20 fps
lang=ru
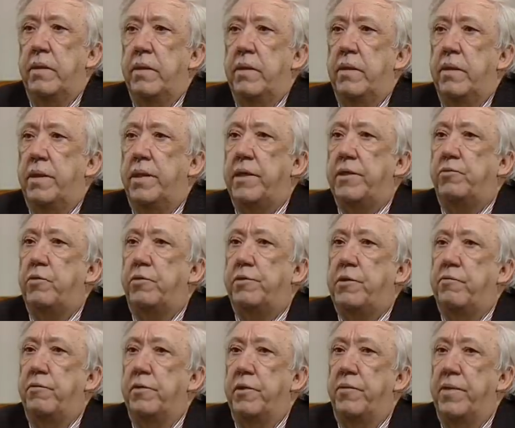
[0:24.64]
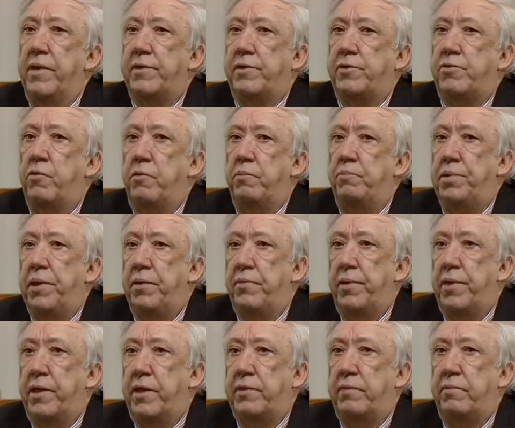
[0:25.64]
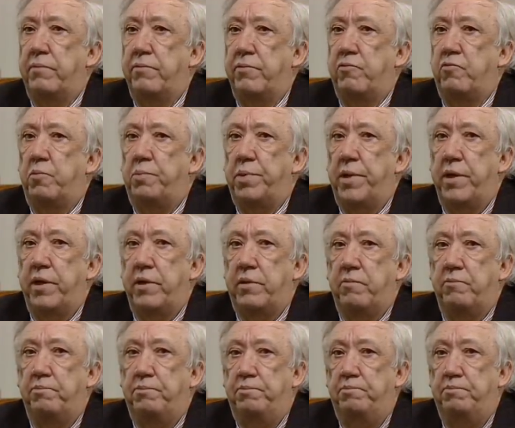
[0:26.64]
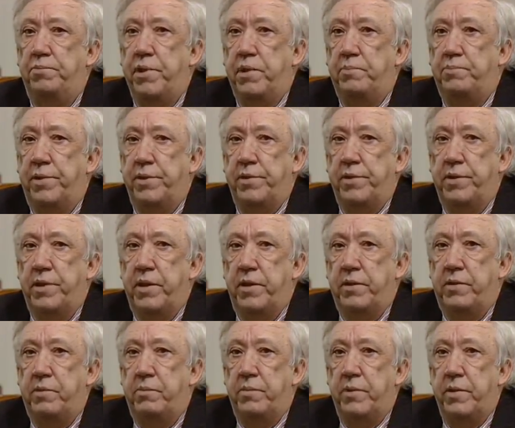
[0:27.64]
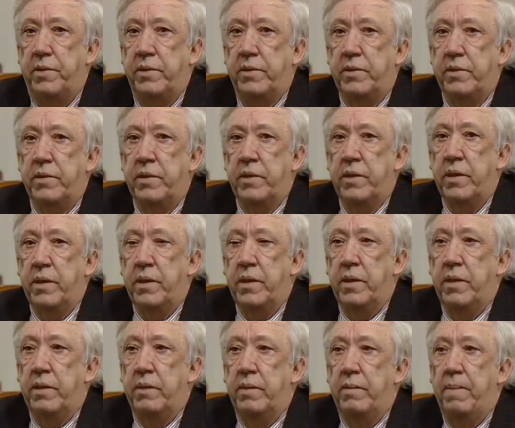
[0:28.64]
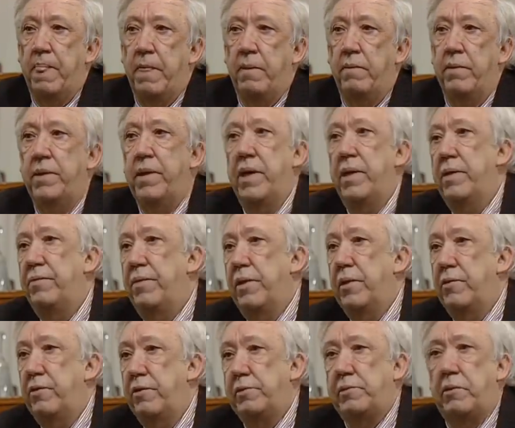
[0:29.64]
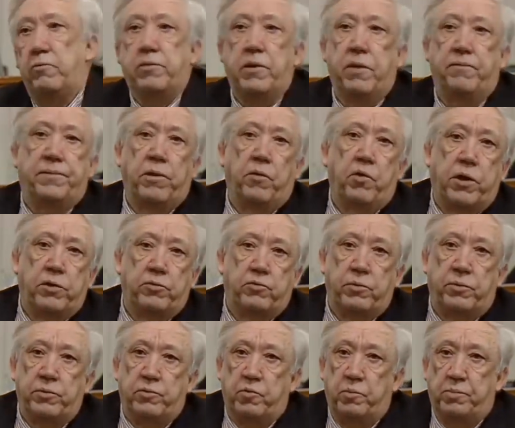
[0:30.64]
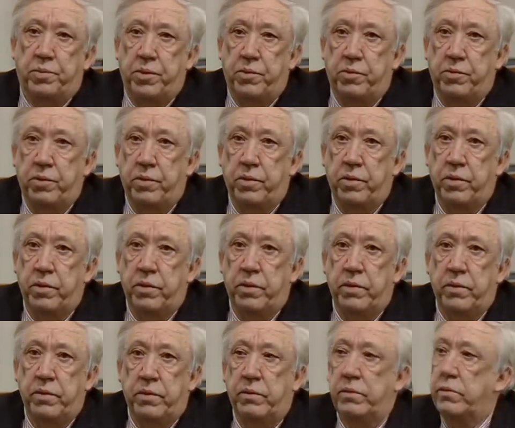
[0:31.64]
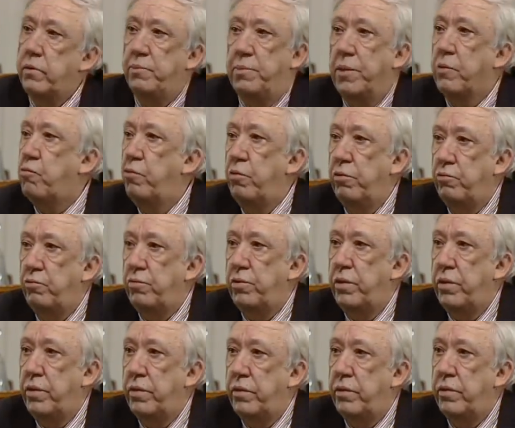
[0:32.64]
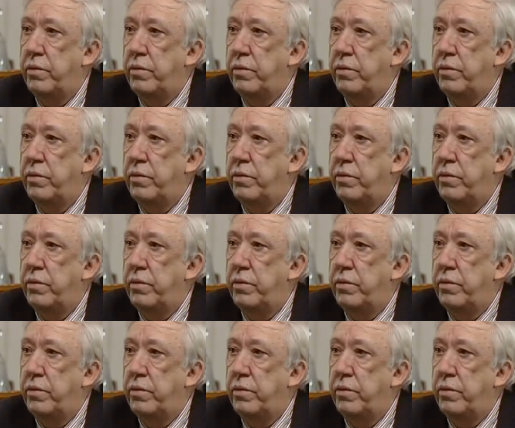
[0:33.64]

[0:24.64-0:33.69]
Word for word: Ростовский волновался, что он первый раз выступает перед президентом. Я не волнуюсь, потому что я второй раз уже выступаю. Спокойно уже.